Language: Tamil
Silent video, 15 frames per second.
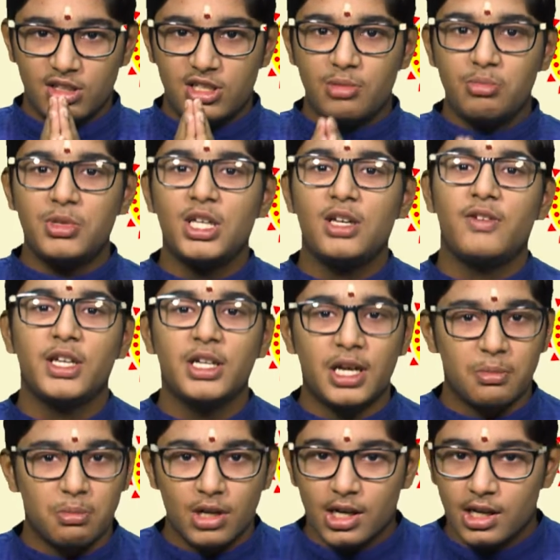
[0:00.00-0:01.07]
ஜெம் டிவி
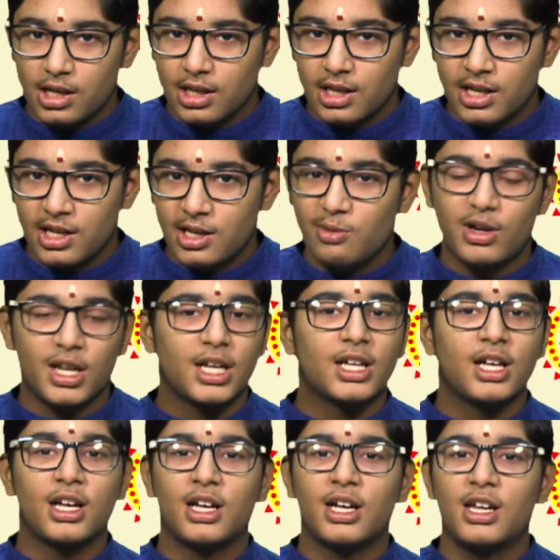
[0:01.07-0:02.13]
நண்பர்களுக்கு எனது
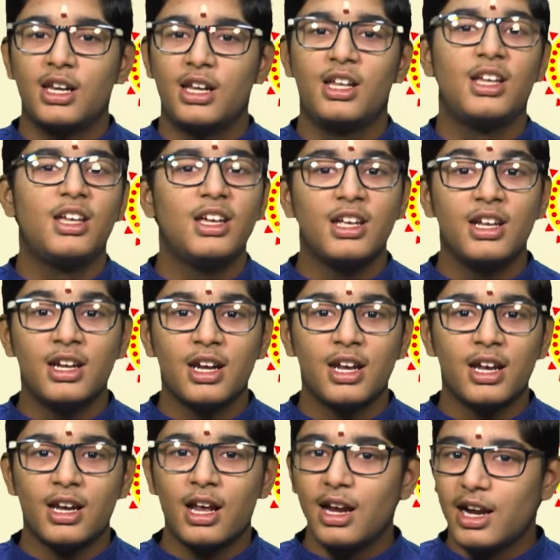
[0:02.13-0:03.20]
வணக்கங்கள்
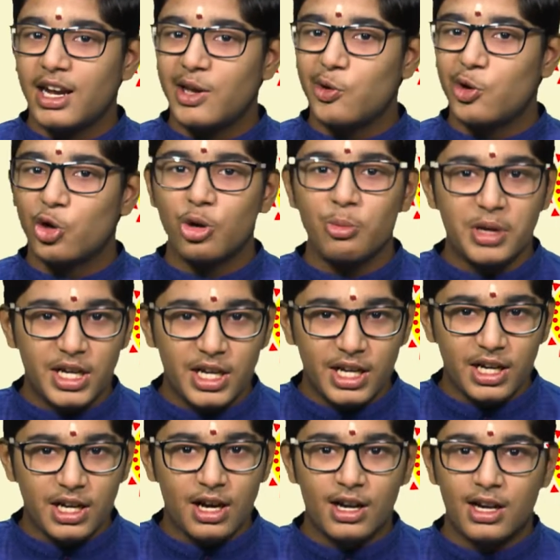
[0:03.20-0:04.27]
இன்றைய நாள் அனைவருக்கும்
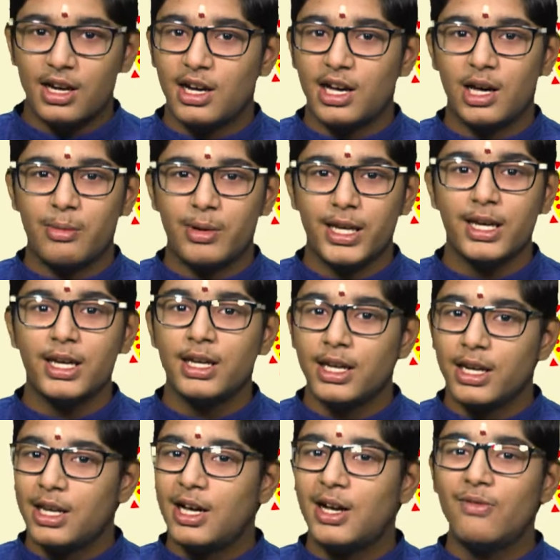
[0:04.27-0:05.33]
இனிய நாளாக அமைய
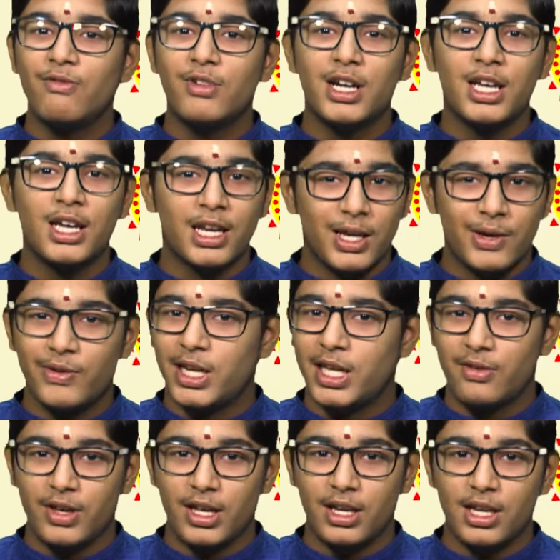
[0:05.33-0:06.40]
எல்லாம் வல்ல
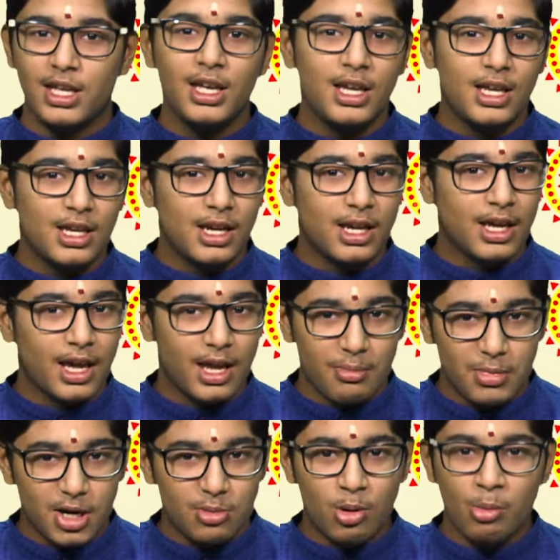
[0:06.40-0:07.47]
இறைவனை வேண்டி இன்றைய
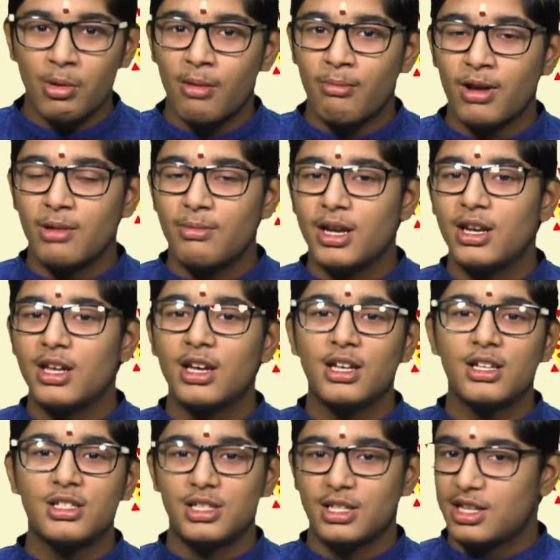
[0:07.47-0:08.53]
எம்மடமும் நம்மடமே
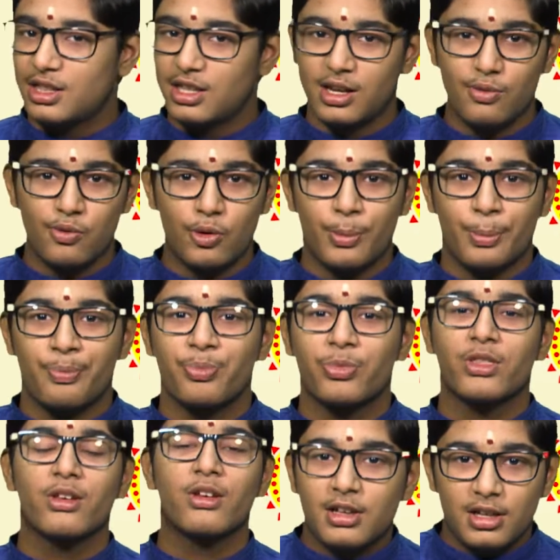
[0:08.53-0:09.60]
நிகழ்ச்சிக்கு செல்வோம்
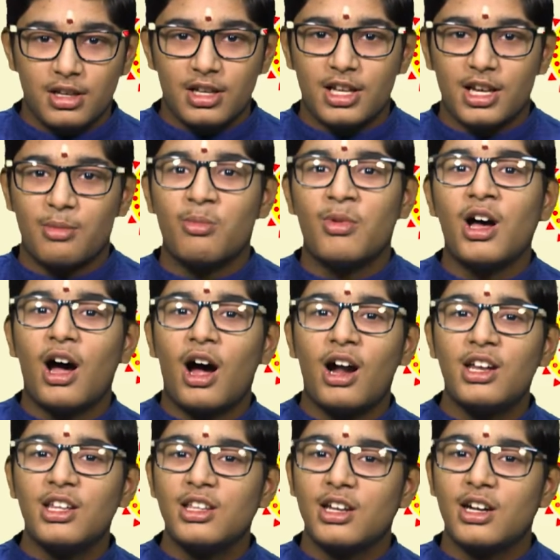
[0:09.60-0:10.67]
இன்னைக்கு நம்ம
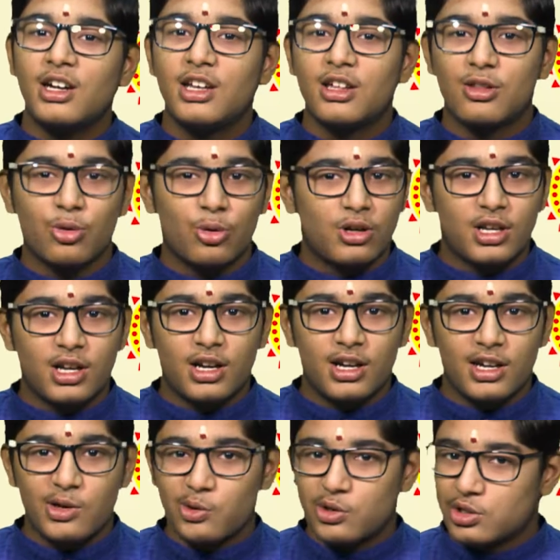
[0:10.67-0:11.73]
ஆடித்ய ஹெடியஸ்
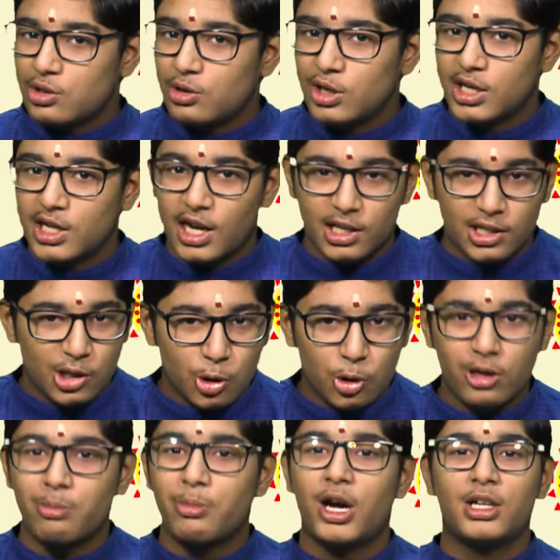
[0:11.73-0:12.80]
தோற்றத்துலேருந்து ஒரு ஸ்லோகத்தை
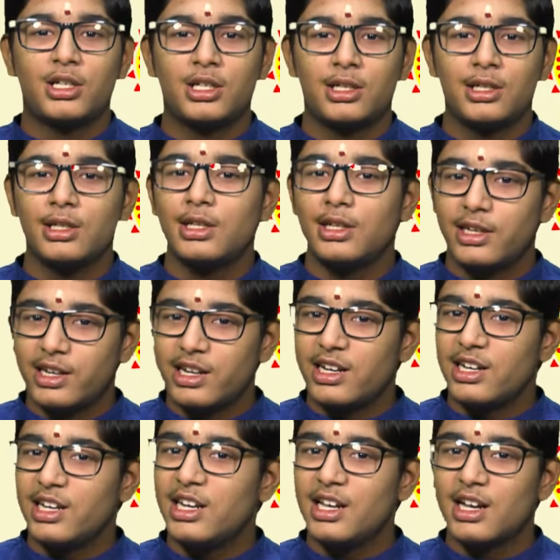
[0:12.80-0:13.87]
அர்த்தத்தோடு பாட்டுட்டு
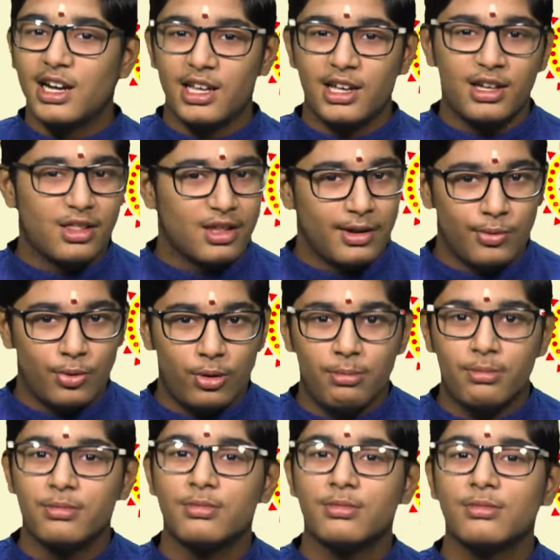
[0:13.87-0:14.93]
இன்றைய நீடி கடைக்கு செல்வோம்